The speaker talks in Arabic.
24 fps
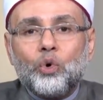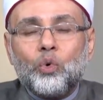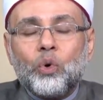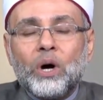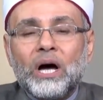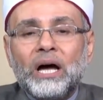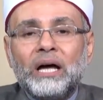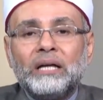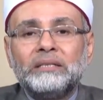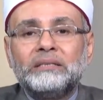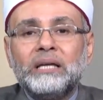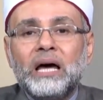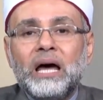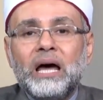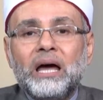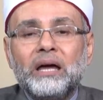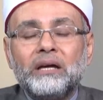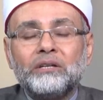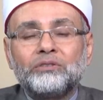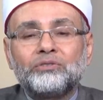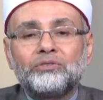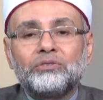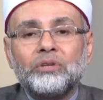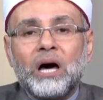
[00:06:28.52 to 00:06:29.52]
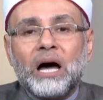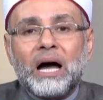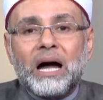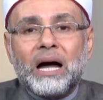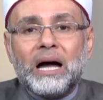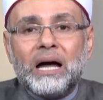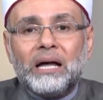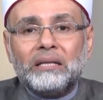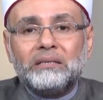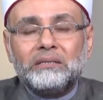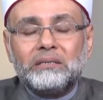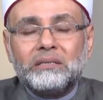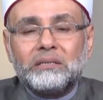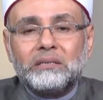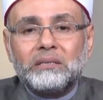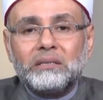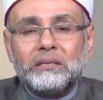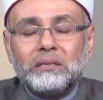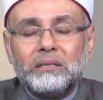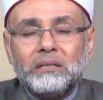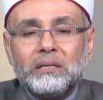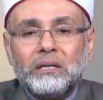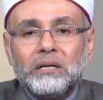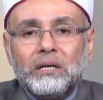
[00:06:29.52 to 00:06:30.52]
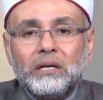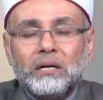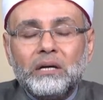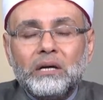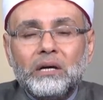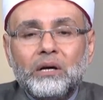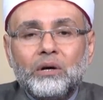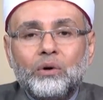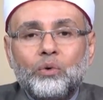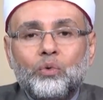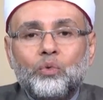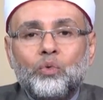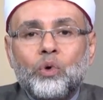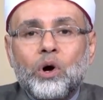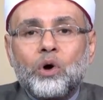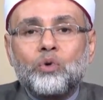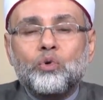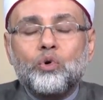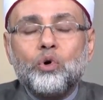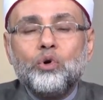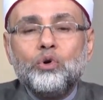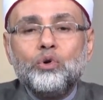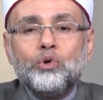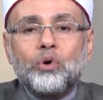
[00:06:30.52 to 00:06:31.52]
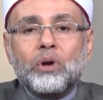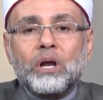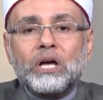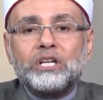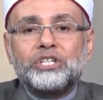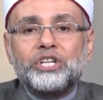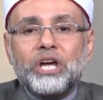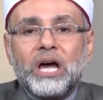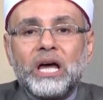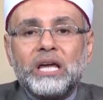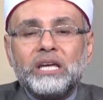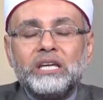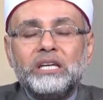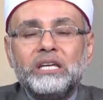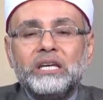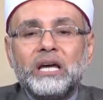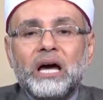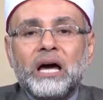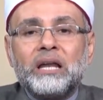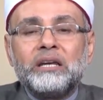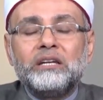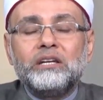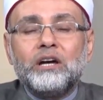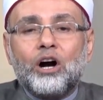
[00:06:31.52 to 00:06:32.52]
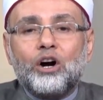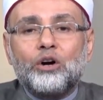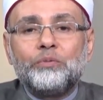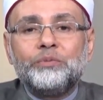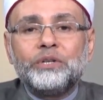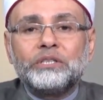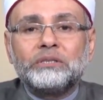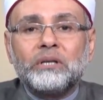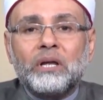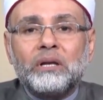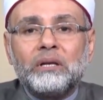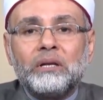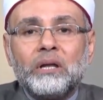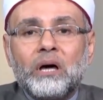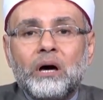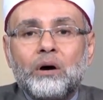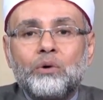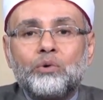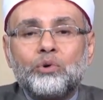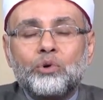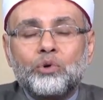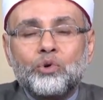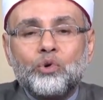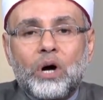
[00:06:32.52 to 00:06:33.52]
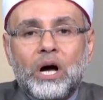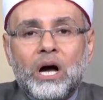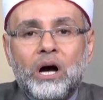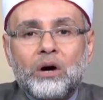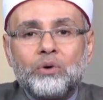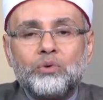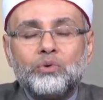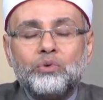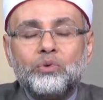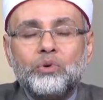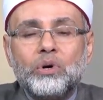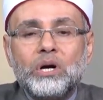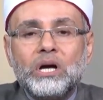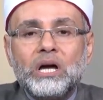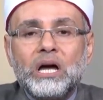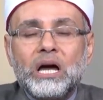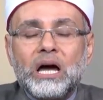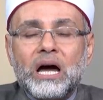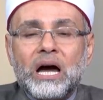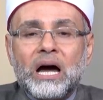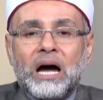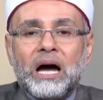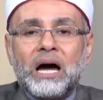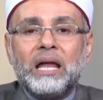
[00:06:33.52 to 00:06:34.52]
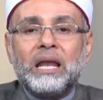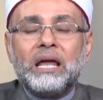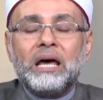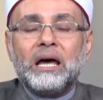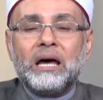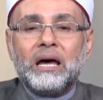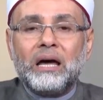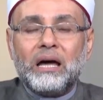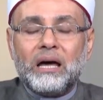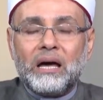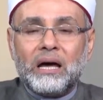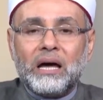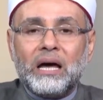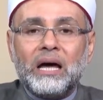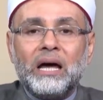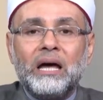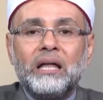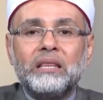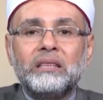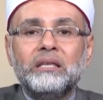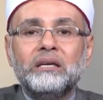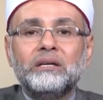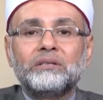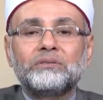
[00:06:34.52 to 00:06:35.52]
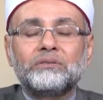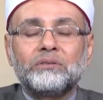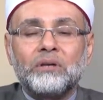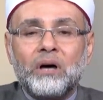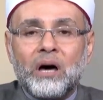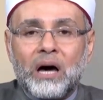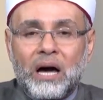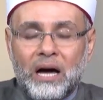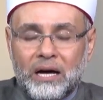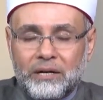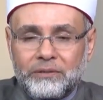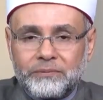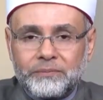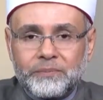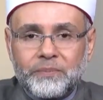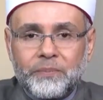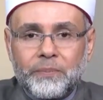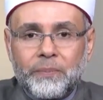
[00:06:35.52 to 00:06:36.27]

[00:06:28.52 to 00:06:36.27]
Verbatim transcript: واداء الطاعات وكل رجائه ان يقبض الله روحه على هذه الطاعه